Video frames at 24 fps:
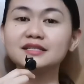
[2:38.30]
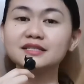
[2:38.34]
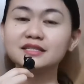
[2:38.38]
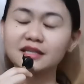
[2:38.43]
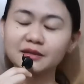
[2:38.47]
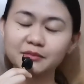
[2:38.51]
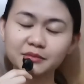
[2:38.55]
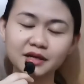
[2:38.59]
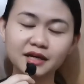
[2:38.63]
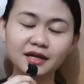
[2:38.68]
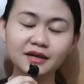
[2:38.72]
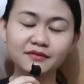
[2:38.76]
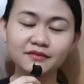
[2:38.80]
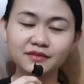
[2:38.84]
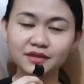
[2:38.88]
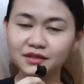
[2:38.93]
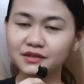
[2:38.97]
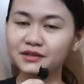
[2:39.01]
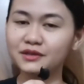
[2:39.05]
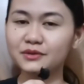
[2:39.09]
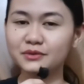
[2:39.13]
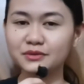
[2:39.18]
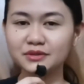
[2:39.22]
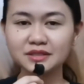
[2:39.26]
sa mga
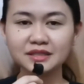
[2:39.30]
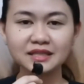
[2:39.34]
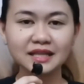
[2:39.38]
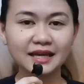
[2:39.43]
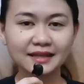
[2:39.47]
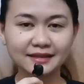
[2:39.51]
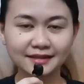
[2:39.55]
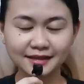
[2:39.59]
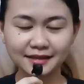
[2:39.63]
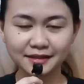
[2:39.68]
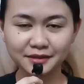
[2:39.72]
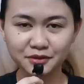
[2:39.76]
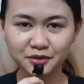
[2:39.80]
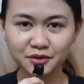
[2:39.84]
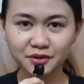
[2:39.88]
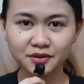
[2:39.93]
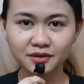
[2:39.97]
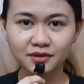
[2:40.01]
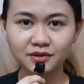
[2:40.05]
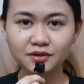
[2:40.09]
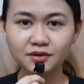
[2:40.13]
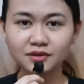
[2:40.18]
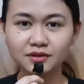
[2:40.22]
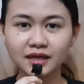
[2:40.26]
videos natin, no?
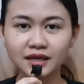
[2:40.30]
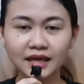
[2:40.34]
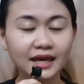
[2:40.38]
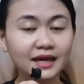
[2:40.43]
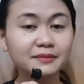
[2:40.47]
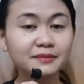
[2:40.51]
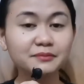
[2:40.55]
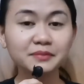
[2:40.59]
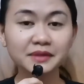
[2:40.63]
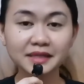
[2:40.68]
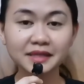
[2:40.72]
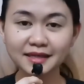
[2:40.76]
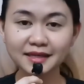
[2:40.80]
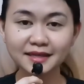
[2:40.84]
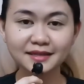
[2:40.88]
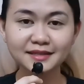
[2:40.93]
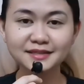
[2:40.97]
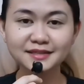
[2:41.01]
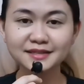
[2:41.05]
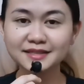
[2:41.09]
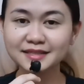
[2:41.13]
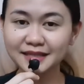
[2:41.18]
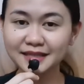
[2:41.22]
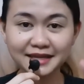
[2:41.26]
And
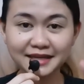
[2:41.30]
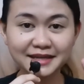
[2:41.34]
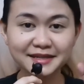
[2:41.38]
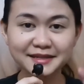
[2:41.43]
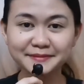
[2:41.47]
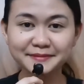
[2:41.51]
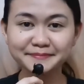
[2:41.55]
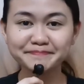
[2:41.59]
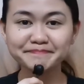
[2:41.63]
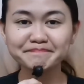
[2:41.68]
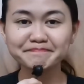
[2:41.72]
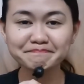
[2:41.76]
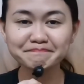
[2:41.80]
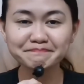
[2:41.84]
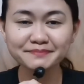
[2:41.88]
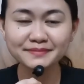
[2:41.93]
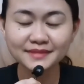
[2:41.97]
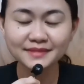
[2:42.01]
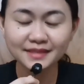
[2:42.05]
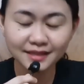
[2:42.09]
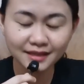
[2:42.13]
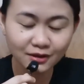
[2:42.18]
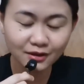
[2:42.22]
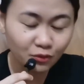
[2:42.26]
please, um,
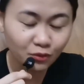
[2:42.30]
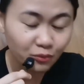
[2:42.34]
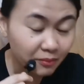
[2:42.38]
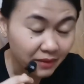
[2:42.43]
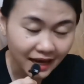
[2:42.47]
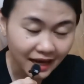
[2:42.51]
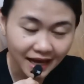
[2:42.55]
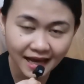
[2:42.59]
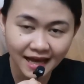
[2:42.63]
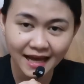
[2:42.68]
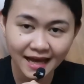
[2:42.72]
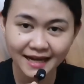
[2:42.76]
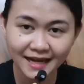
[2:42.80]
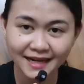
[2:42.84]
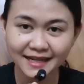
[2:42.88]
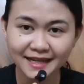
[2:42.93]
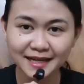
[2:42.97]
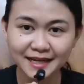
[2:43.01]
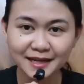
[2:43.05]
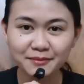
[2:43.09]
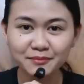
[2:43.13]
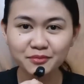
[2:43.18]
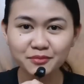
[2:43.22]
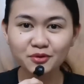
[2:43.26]
kung
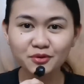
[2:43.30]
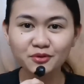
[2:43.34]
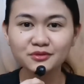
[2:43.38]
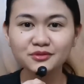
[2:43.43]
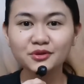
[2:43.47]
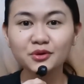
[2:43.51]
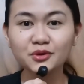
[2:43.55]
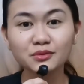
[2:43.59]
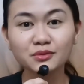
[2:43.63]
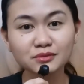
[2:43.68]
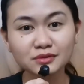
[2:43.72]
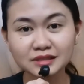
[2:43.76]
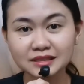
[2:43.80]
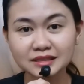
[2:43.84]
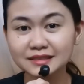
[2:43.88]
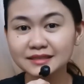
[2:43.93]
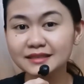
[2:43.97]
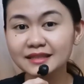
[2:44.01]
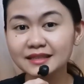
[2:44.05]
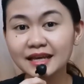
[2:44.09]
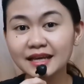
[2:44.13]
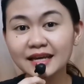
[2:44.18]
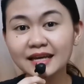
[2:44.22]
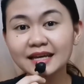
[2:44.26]
maaari lang po, don't
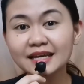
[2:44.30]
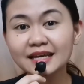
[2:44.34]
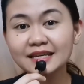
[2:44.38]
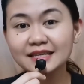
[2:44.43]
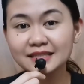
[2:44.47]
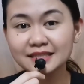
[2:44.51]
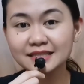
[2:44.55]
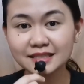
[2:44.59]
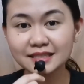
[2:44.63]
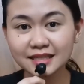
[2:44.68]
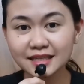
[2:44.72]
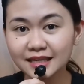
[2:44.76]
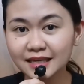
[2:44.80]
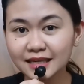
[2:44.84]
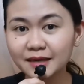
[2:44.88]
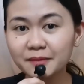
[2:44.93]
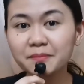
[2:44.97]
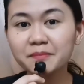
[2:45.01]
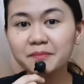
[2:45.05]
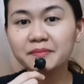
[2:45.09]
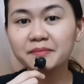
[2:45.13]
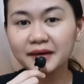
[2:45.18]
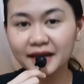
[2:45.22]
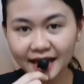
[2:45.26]

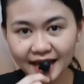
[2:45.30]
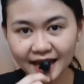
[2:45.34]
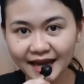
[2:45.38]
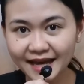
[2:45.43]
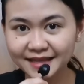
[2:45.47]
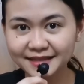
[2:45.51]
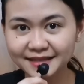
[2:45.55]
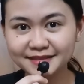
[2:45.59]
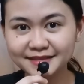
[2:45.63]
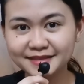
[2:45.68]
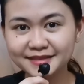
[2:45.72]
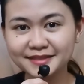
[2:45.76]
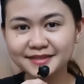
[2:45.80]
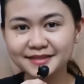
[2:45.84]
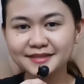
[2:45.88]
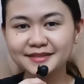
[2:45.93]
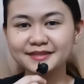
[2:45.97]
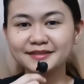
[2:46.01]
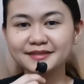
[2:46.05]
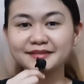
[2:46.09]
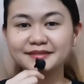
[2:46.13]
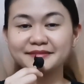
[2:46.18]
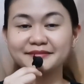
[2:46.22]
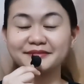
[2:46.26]
skip
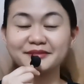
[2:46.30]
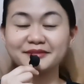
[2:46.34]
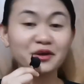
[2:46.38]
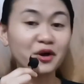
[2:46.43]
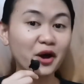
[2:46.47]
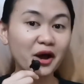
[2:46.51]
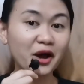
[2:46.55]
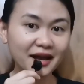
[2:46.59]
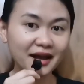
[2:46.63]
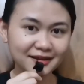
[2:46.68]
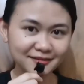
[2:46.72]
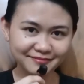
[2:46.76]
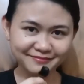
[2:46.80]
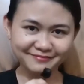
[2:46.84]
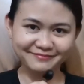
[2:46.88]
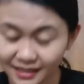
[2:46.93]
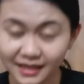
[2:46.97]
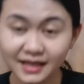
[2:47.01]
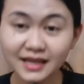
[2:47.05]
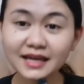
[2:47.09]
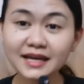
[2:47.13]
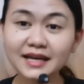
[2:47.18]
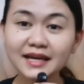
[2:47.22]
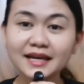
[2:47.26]
ads, no?
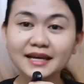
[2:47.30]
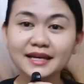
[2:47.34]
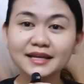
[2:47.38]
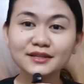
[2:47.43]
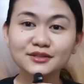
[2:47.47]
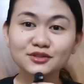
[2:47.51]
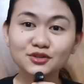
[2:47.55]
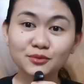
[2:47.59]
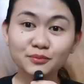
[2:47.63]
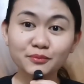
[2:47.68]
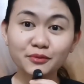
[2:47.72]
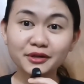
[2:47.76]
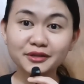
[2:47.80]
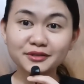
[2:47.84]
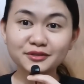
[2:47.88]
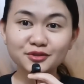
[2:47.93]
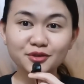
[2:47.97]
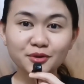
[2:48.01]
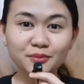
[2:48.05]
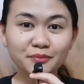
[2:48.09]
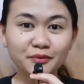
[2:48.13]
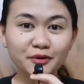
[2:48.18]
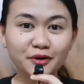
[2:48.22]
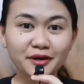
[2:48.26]

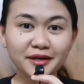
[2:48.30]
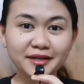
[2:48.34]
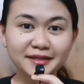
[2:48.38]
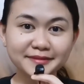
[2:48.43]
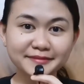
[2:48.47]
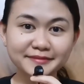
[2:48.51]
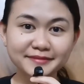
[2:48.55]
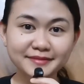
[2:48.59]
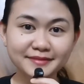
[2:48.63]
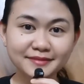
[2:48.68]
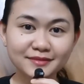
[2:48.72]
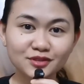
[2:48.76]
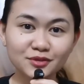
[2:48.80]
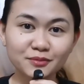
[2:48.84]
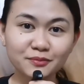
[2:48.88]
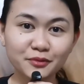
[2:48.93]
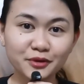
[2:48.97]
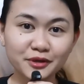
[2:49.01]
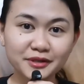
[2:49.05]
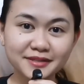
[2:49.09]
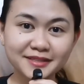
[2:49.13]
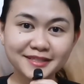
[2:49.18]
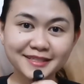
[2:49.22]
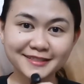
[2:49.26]
Support, support,
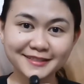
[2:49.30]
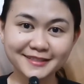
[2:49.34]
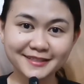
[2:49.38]
support